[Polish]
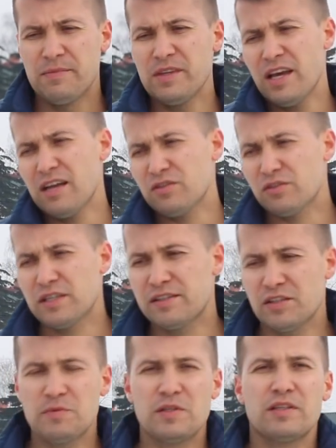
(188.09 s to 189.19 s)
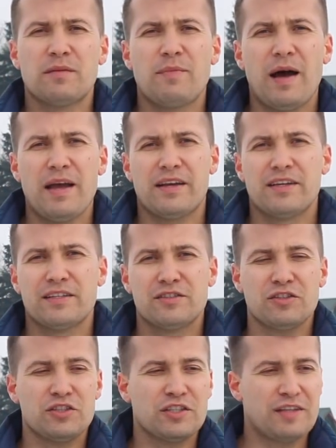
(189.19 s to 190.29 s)
Nie, no co, jesteśmy z innych bajek.
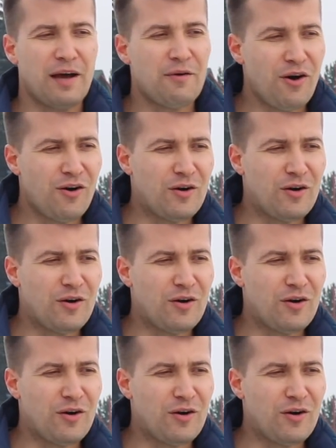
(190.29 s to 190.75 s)
Co się stało?